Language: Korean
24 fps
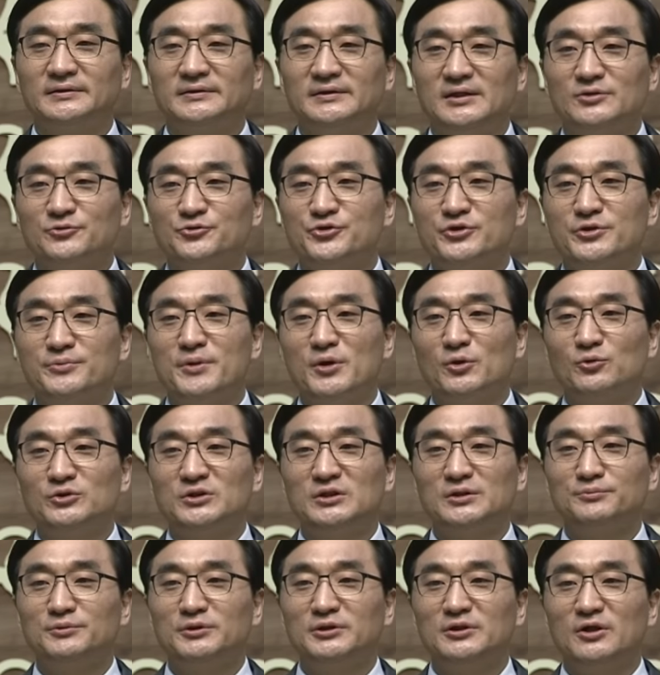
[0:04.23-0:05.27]
예수님의
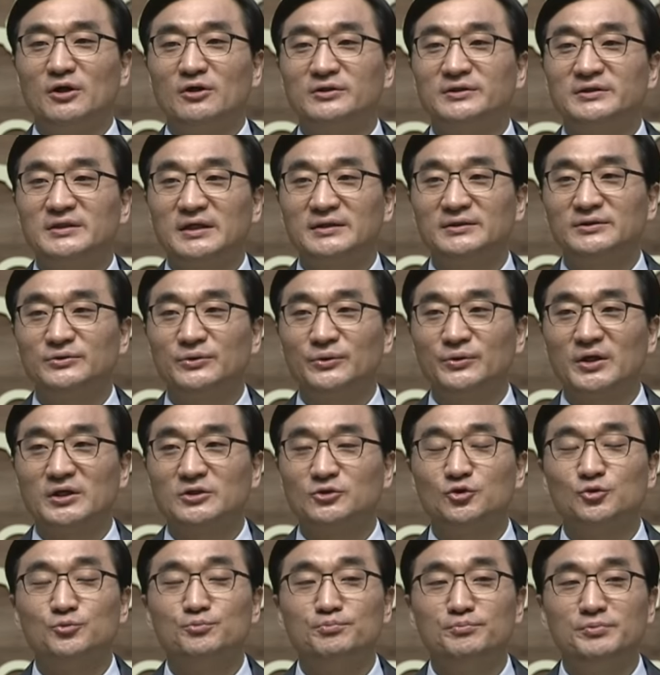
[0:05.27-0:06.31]
오심은 역사
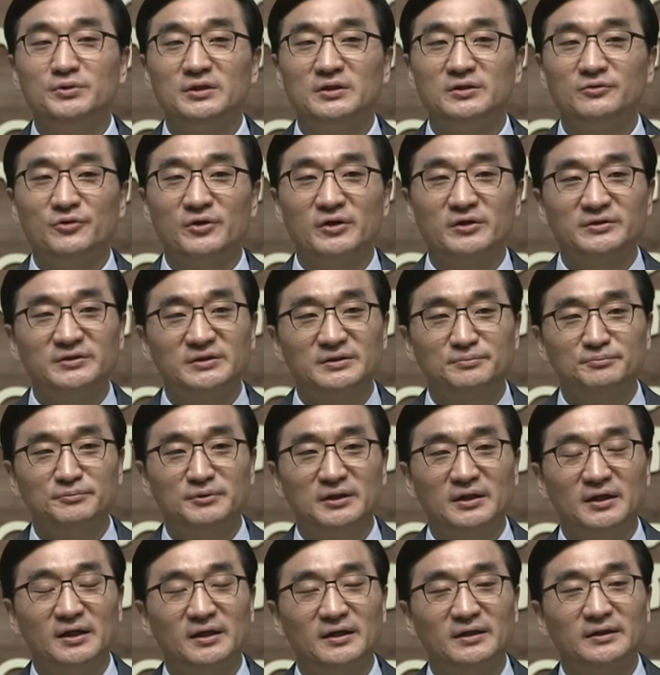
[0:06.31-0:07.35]
속에
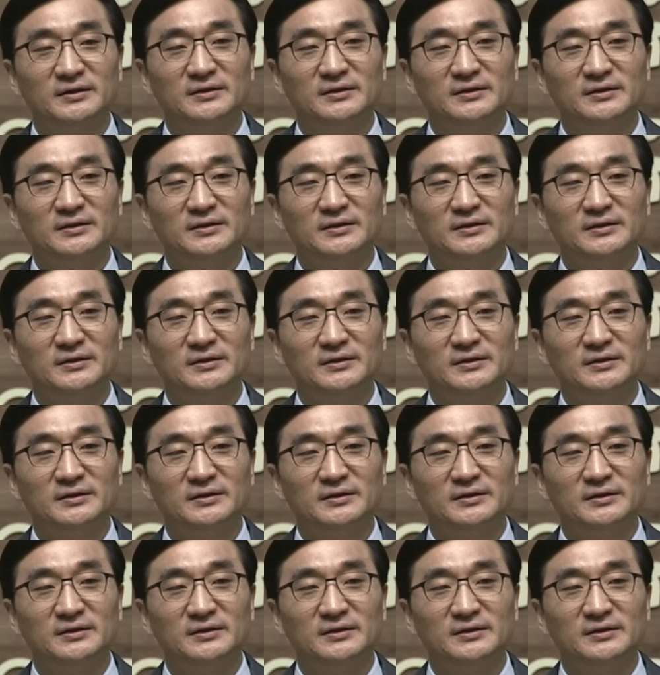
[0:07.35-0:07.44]
준비되었습니다.